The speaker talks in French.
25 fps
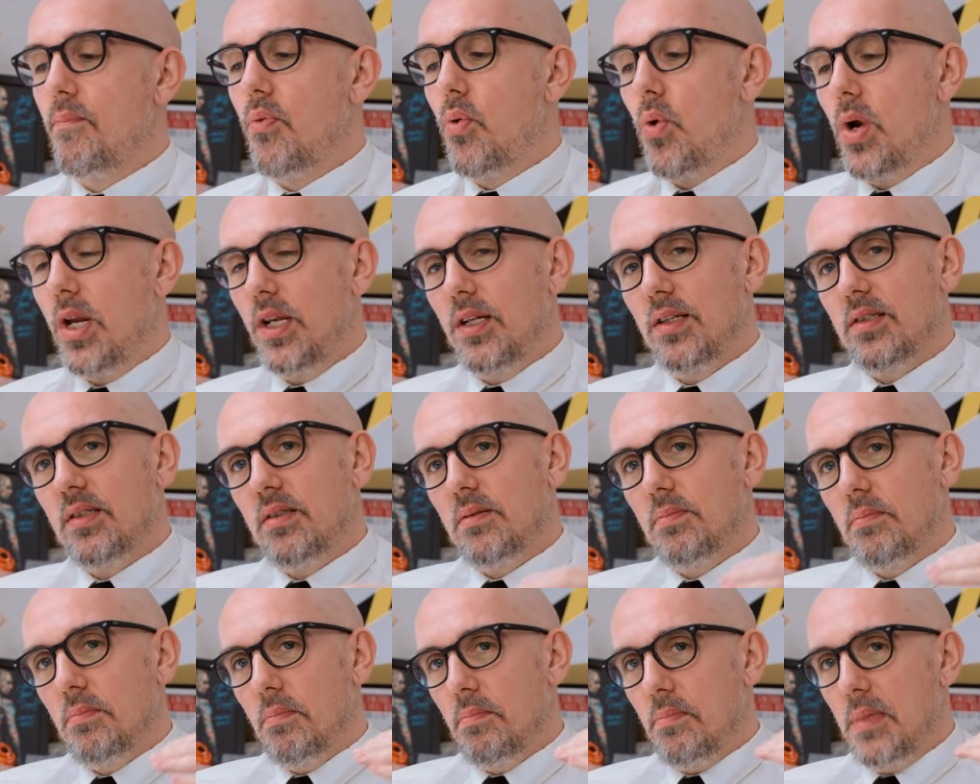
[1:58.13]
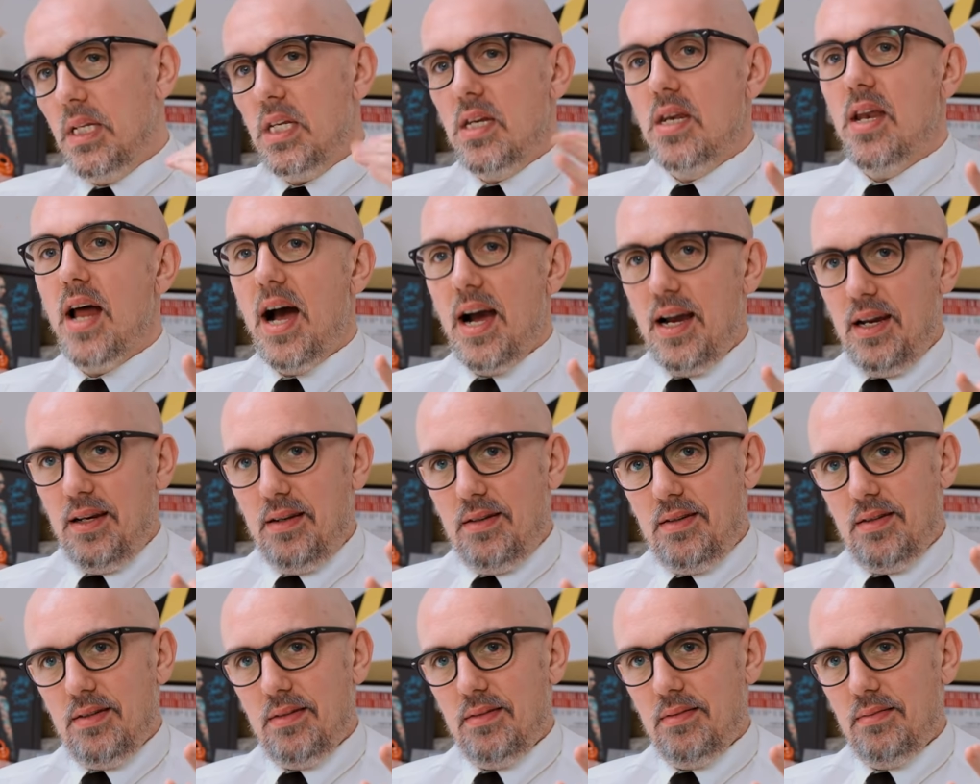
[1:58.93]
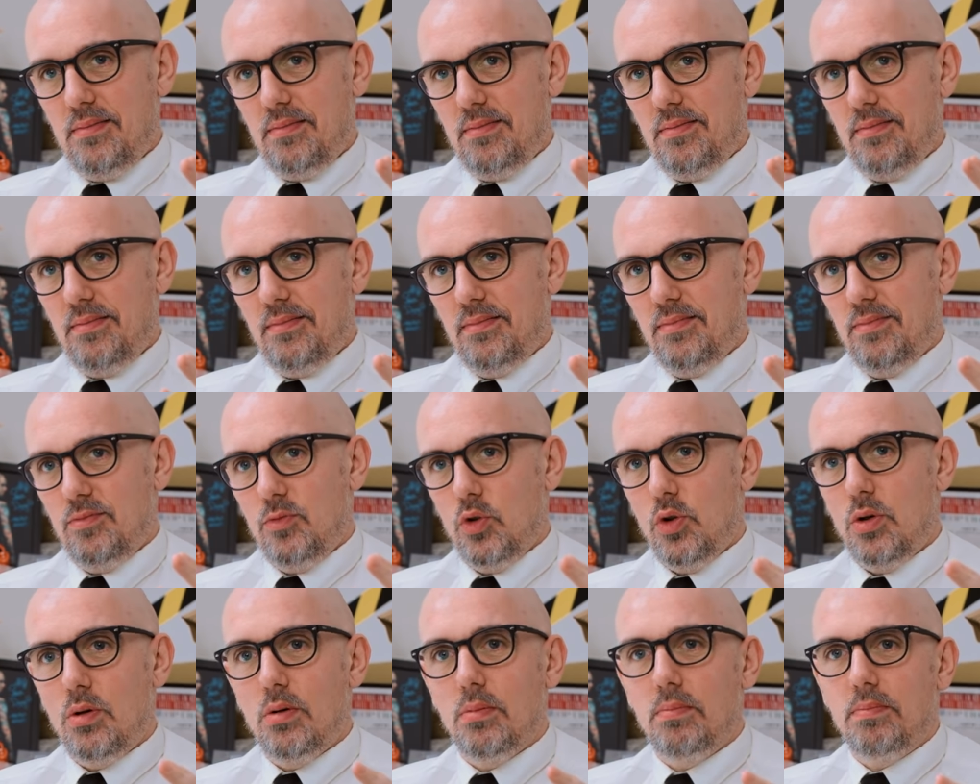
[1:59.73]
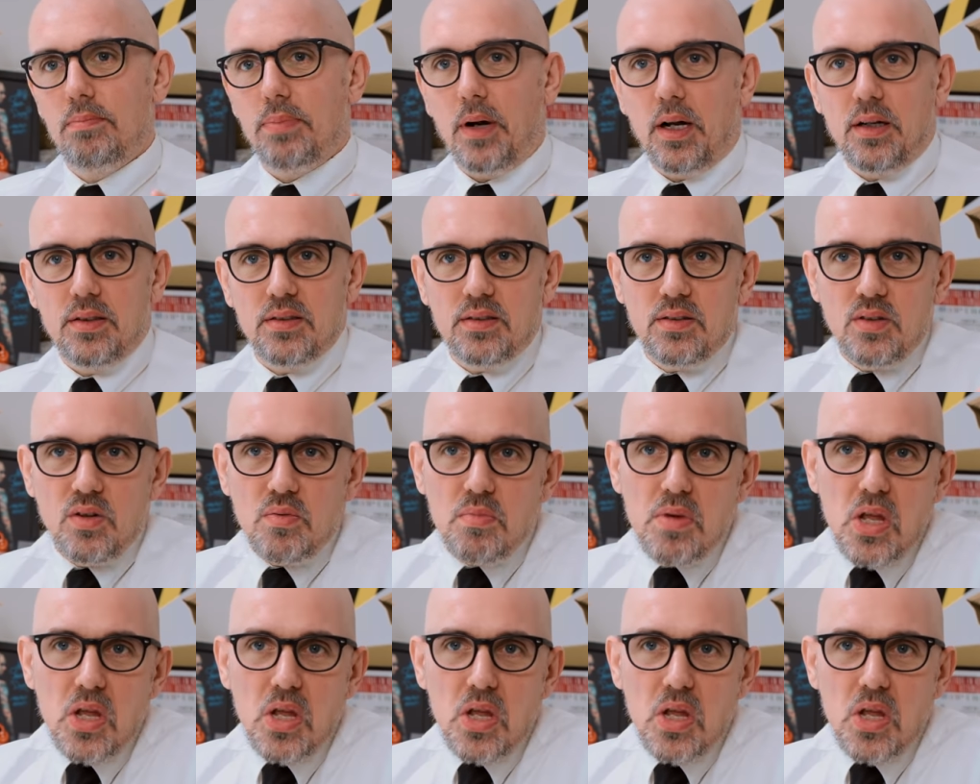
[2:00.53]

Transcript: Prince Midnight, le prince de